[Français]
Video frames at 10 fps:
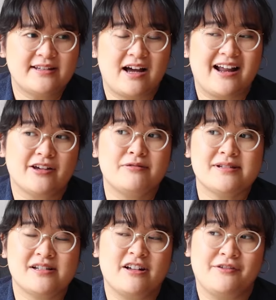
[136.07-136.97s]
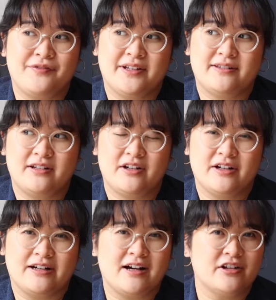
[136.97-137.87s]
dans la cuisine, en fait,
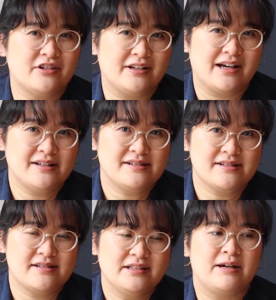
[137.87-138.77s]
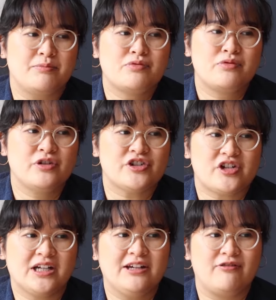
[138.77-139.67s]
euh, cantonaise. Il y a beaucoup de
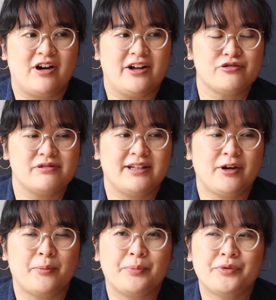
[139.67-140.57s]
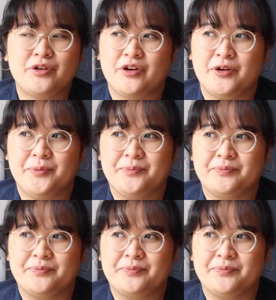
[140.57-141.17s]
gens qui vont ajouter un peu de